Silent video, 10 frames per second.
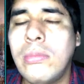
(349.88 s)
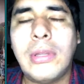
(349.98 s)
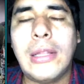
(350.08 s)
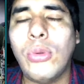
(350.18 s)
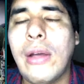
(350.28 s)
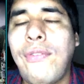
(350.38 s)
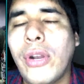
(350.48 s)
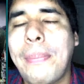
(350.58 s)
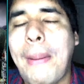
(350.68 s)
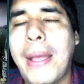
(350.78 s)
tiene una
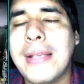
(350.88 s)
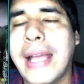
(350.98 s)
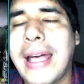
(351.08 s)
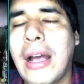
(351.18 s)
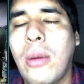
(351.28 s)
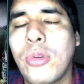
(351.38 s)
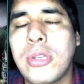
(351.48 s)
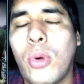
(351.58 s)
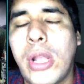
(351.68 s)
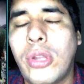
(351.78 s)
flor de papa y secada como
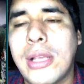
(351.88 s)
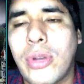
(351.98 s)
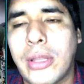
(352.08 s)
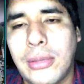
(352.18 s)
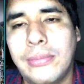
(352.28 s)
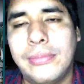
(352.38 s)
su amuleto de la suerte.